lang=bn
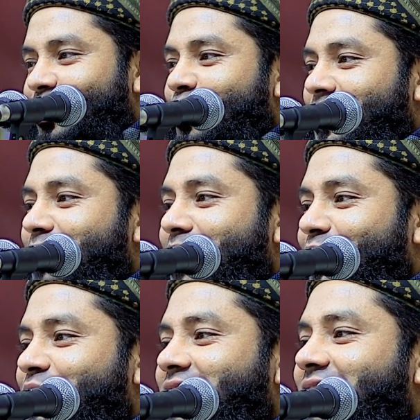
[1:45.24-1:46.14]
ইউরোপের
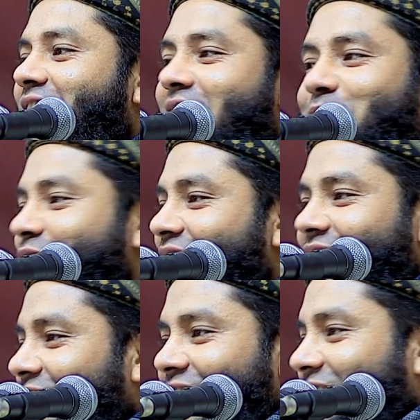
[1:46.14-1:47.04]
মানুষ কি টাকা পয়সা
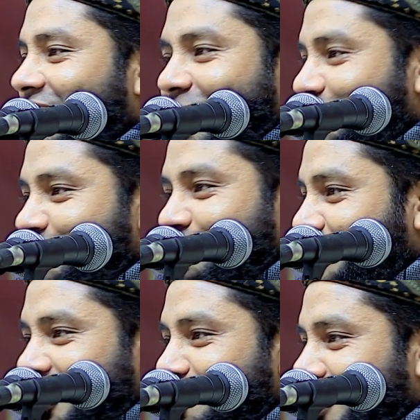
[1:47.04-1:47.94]
নাই এদের কাপড়
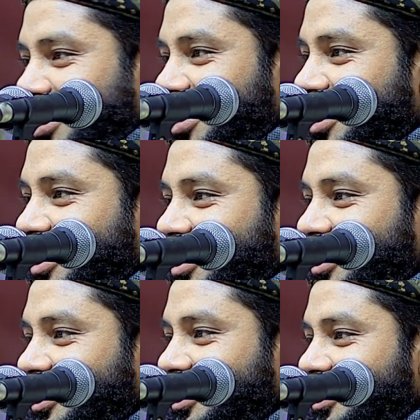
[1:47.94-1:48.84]
চোপড় কিনবার
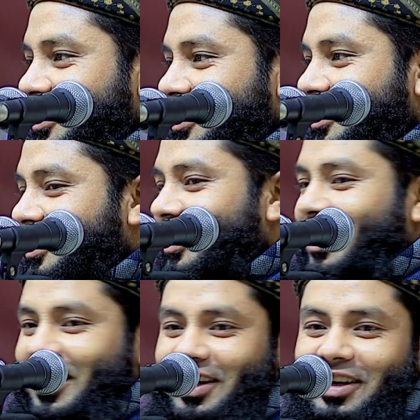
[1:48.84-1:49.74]

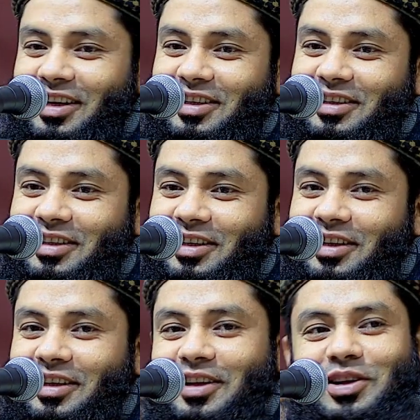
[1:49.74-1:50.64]
হ্যাঁ
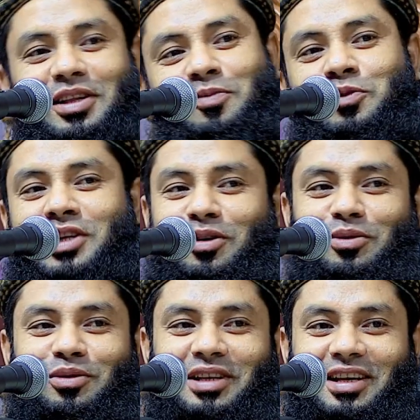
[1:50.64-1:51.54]
কিন্তু এদের
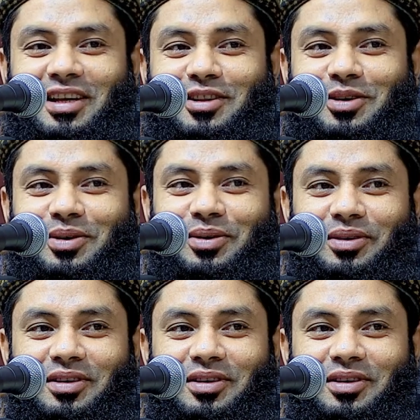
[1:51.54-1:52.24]
পোশাকগুলো দেখেন তো